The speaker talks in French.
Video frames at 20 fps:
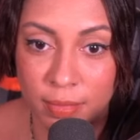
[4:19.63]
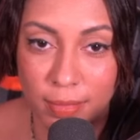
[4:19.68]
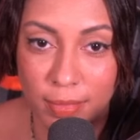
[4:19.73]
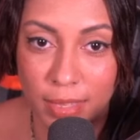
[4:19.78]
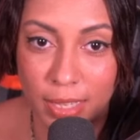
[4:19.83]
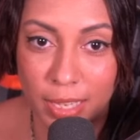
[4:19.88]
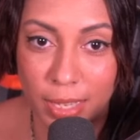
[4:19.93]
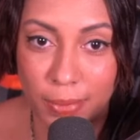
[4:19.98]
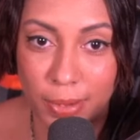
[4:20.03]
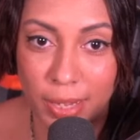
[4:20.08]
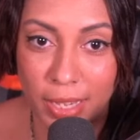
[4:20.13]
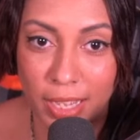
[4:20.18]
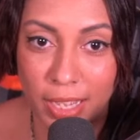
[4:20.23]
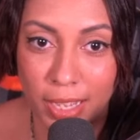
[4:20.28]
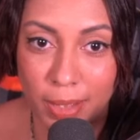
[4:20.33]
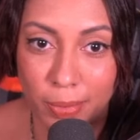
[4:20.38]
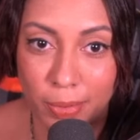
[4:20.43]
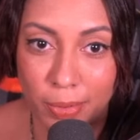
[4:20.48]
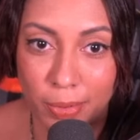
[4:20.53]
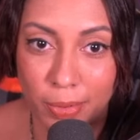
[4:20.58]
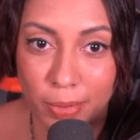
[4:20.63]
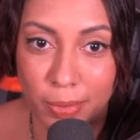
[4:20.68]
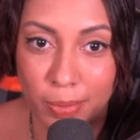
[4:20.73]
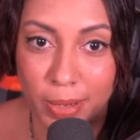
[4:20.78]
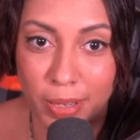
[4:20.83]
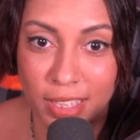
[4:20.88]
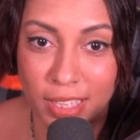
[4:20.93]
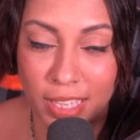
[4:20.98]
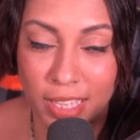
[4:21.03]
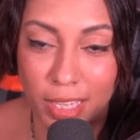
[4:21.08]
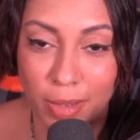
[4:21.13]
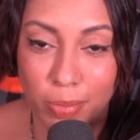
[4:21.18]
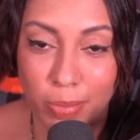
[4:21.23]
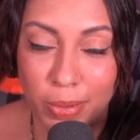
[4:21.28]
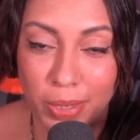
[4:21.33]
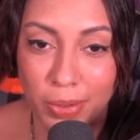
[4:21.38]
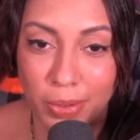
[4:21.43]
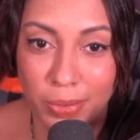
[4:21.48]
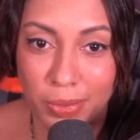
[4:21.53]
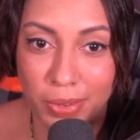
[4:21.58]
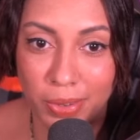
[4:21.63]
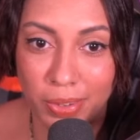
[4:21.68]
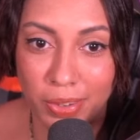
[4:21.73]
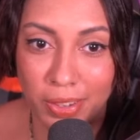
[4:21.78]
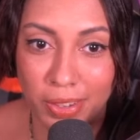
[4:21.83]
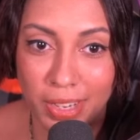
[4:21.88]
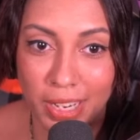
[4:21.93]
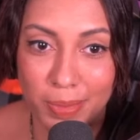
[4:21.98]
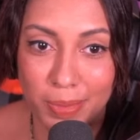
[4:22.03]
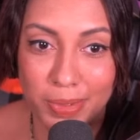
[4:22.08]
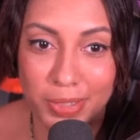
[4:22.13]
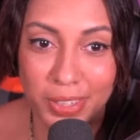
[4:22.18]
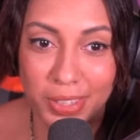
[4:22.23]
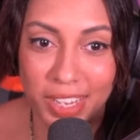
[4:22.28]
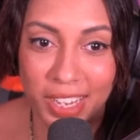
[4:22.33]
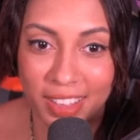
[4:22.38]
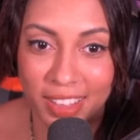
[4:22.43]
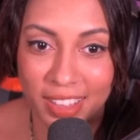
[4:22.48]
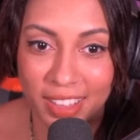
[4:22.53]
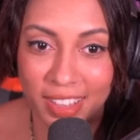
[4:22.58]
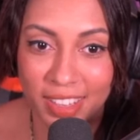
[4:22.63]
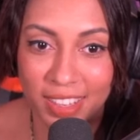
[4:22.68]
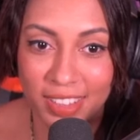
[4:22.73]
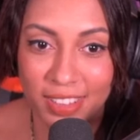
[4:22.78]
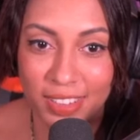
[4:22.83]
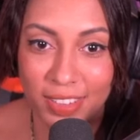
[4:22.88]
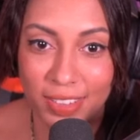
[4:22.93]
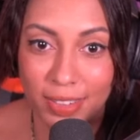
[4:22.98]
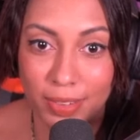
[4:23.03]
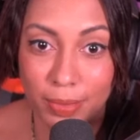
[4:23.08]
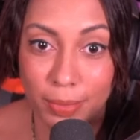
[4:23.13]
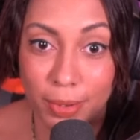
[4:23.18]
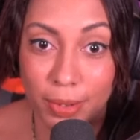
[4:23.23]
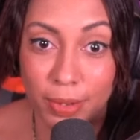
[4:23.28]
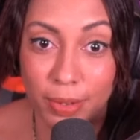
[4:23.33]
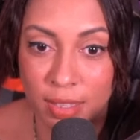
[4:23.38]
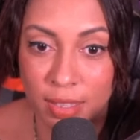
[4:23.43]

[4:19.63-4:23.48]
ah ouais, carrément le combat. Épée contre euh, l'âme secrète. Let's go. Ah,